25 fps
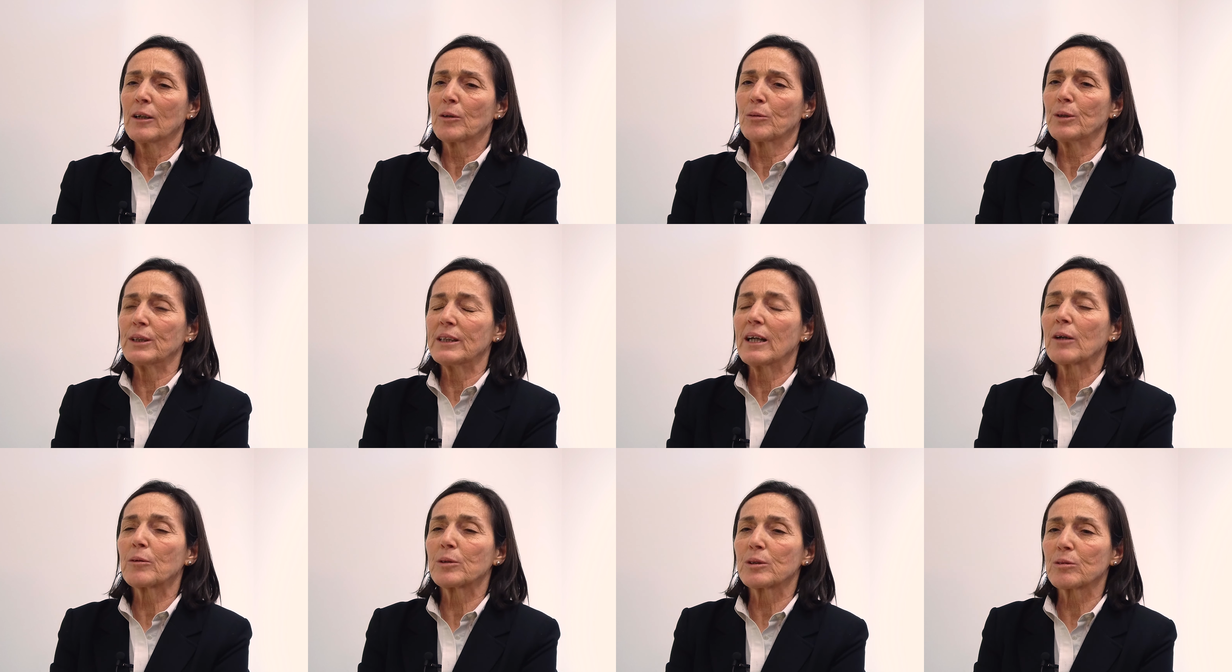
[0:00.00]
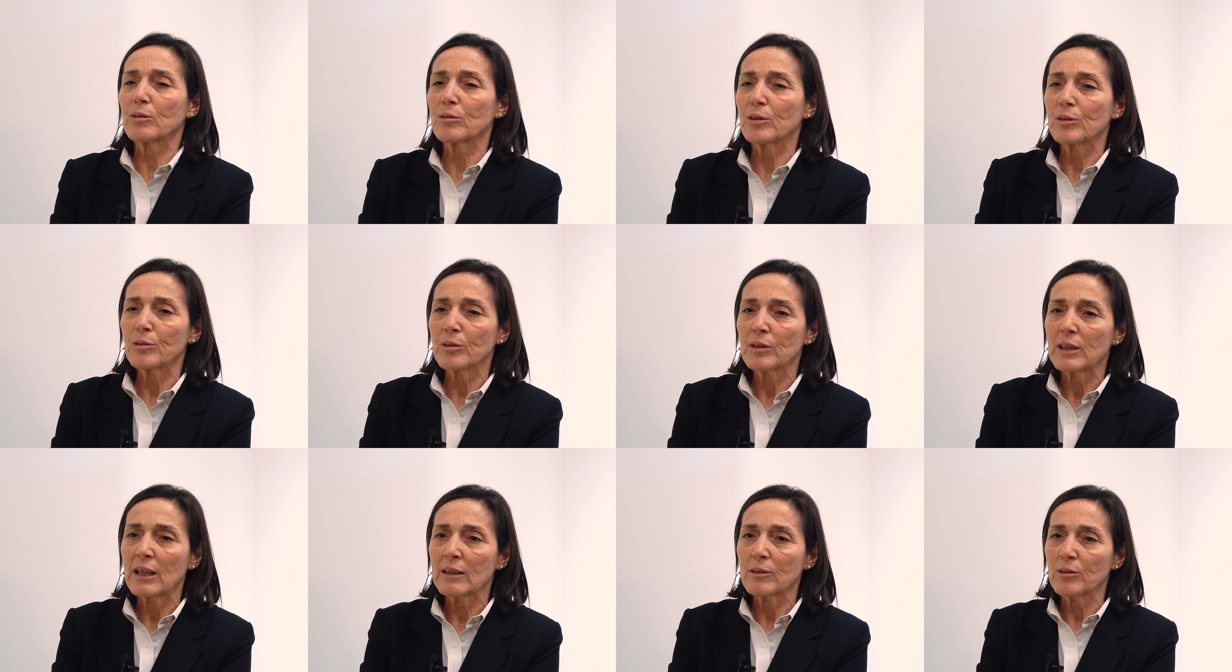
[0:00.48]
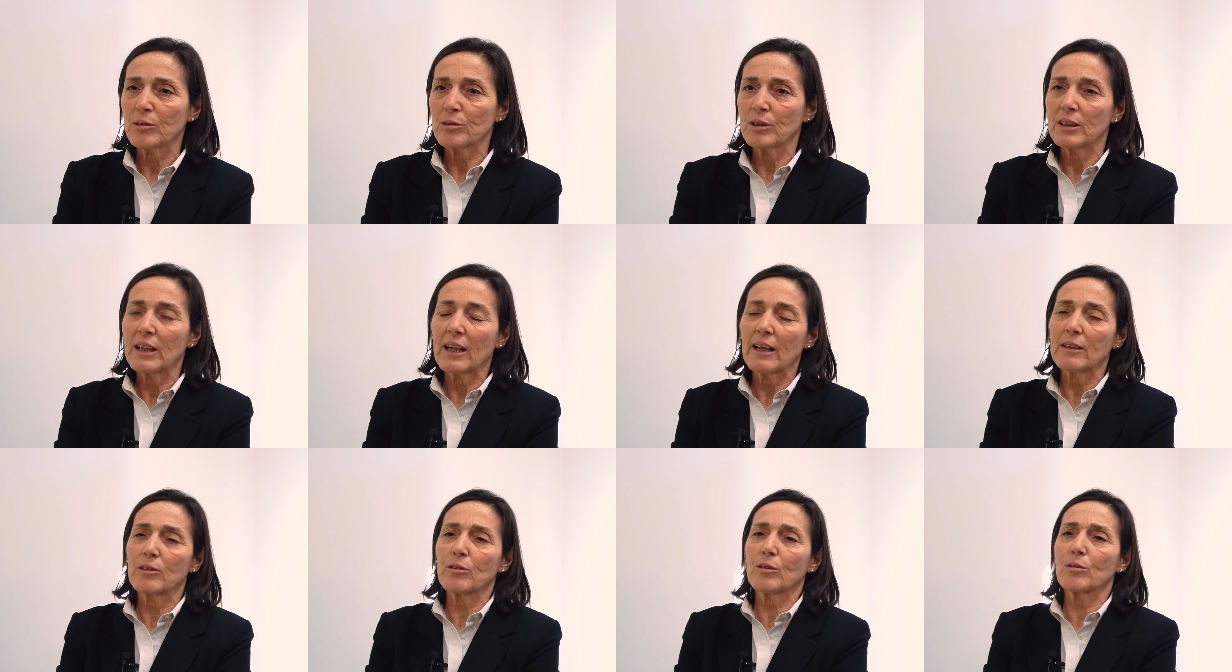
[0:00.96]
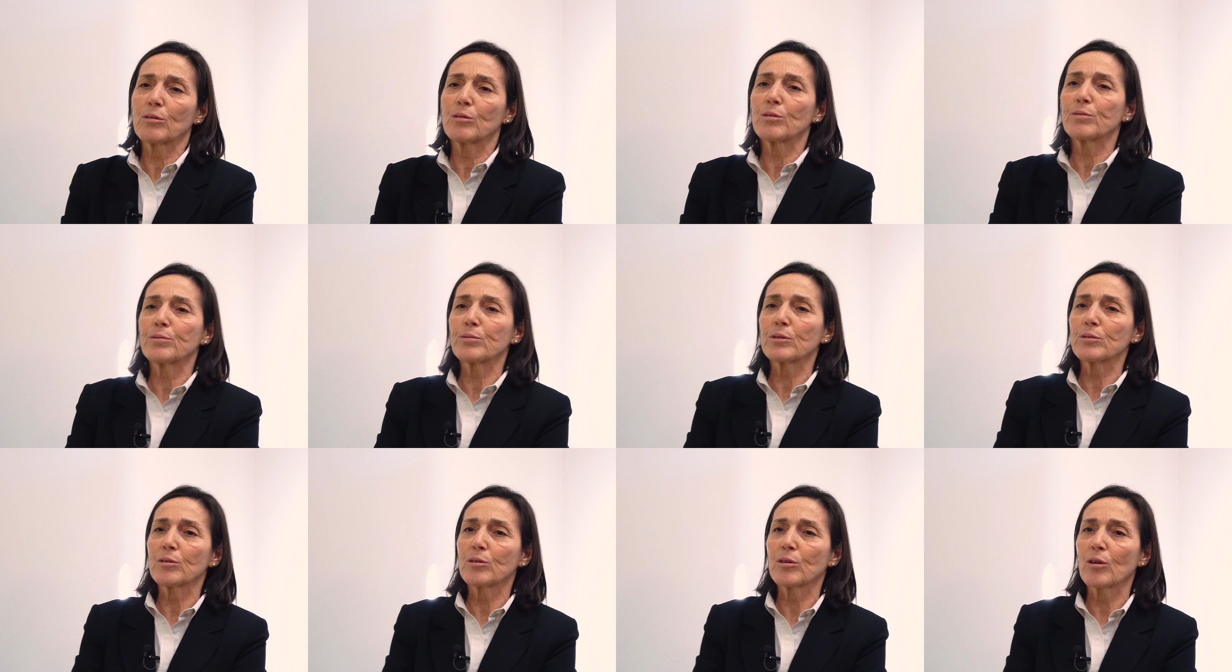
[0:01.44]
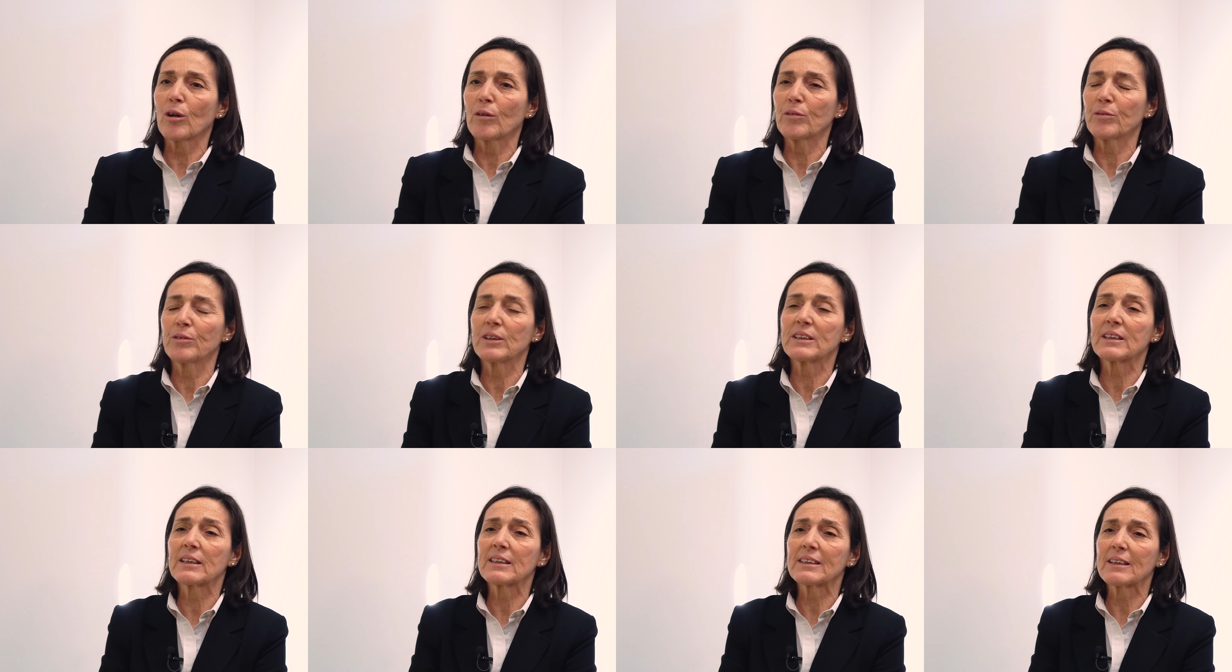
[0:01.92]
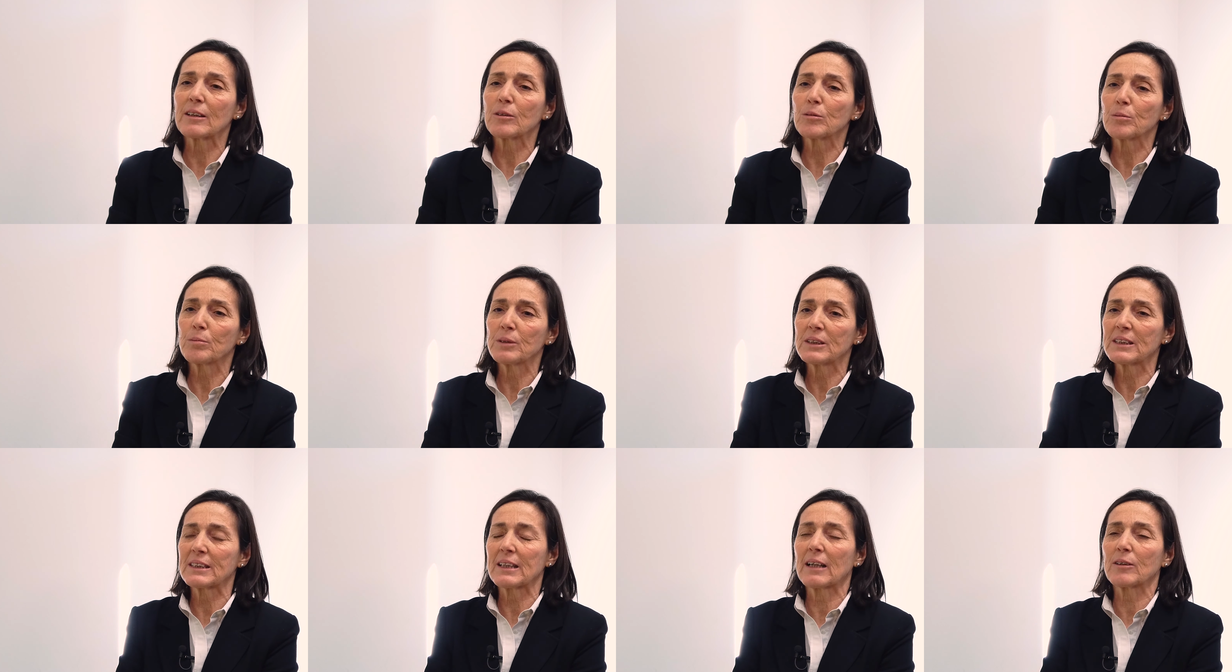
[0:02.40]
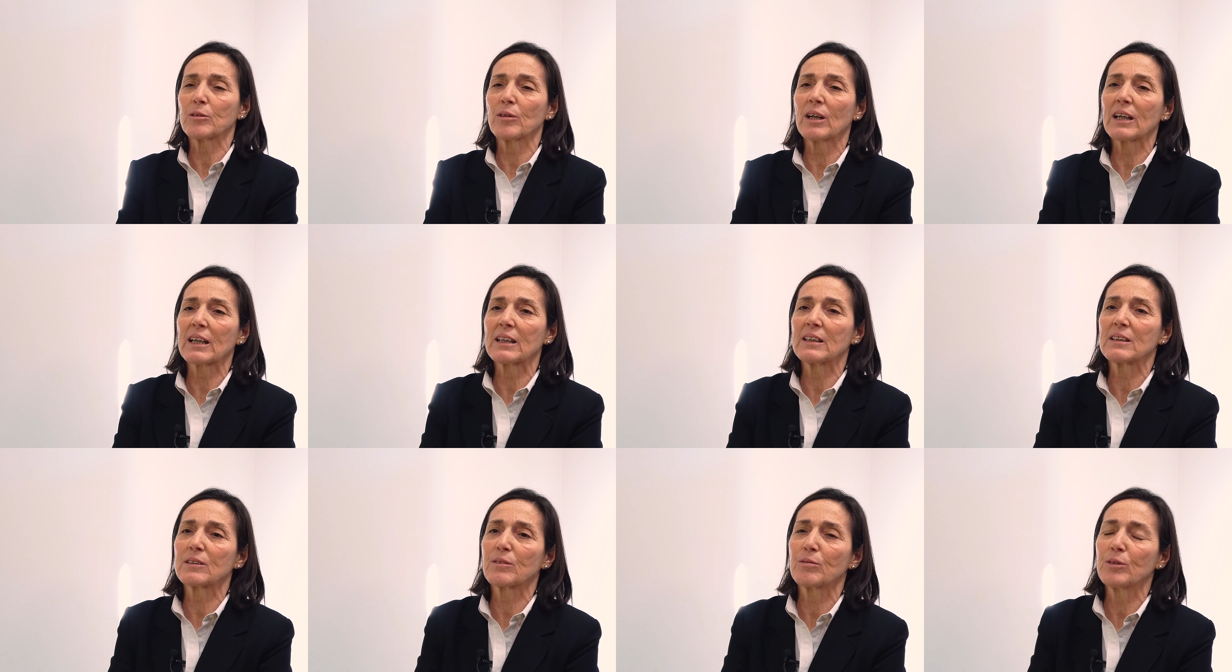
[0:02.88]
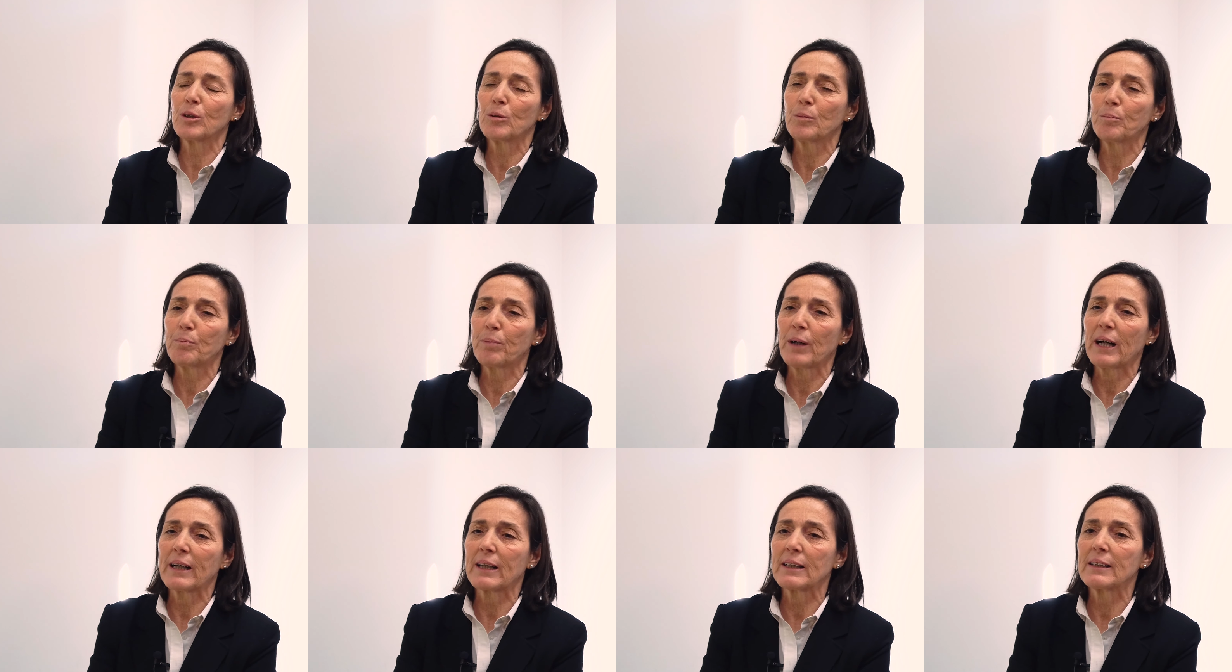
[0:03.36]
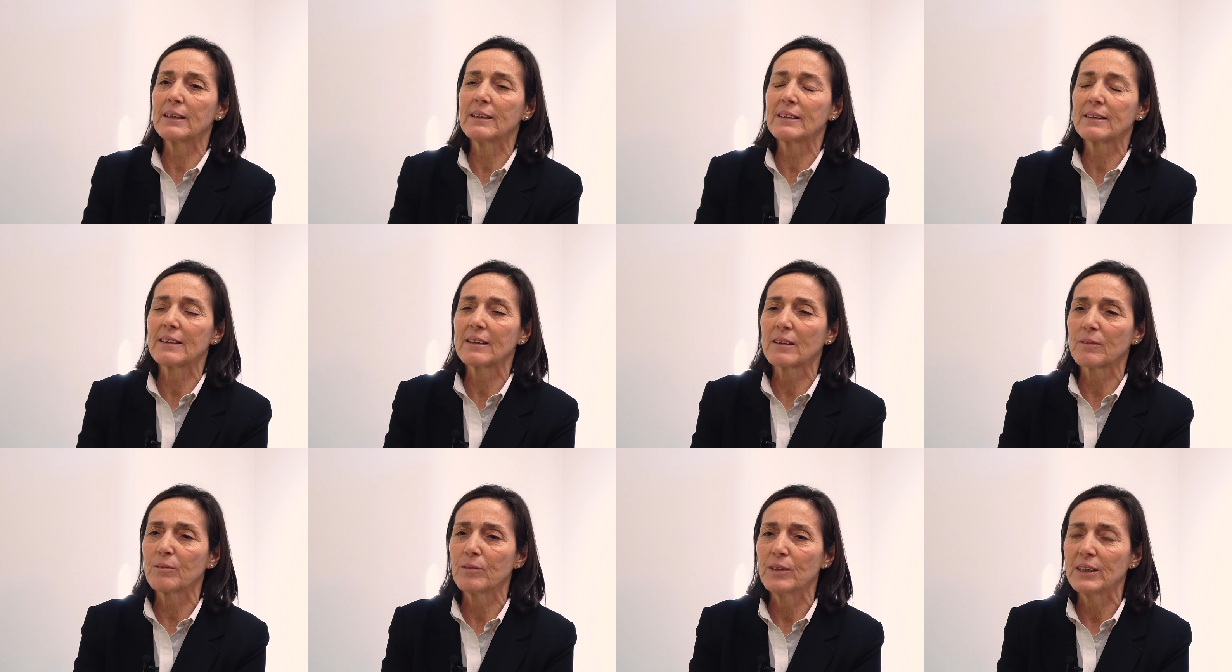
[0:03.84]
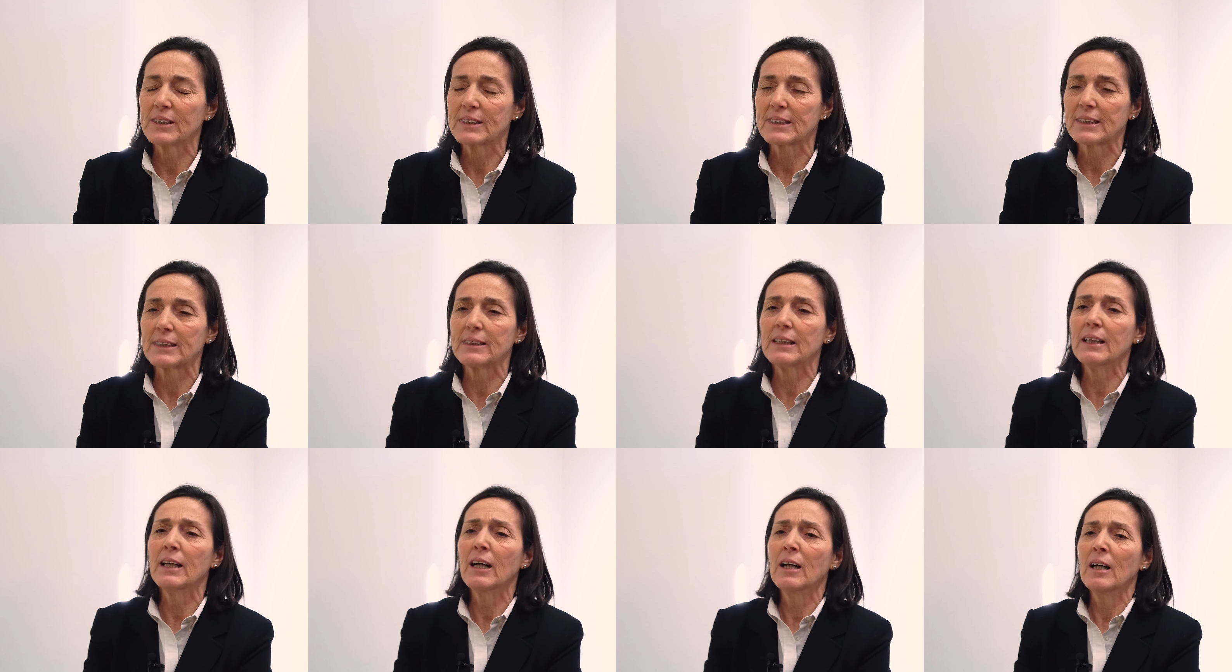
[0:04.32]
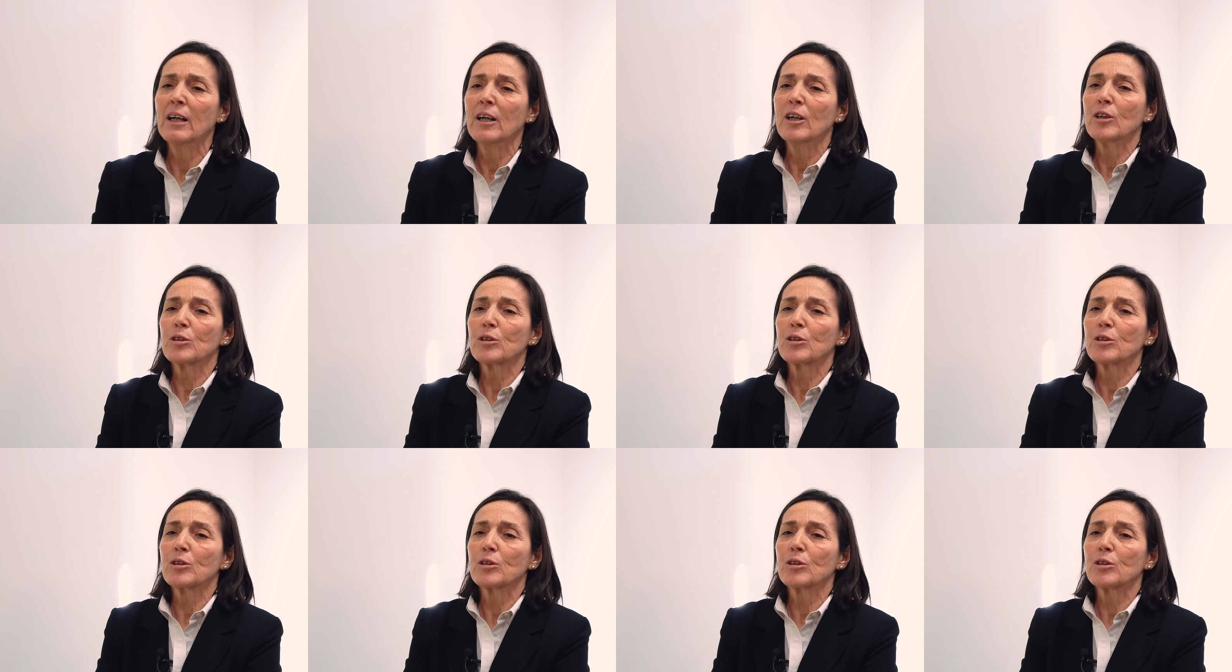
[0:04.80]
quindi a questo contatto diretto col front office, è stato pensato anche di sviluppare dei servizi